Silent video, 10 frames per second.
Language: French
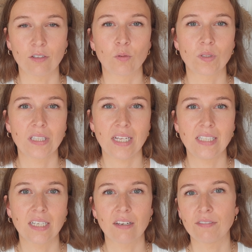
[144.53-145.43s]
donc
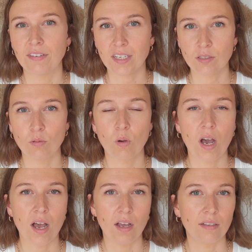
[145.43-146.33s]
c'est-à-dire version
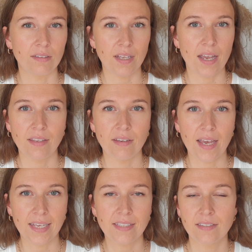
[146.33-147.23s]
A taille
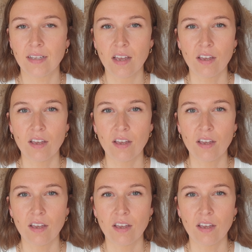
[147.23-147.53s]
S,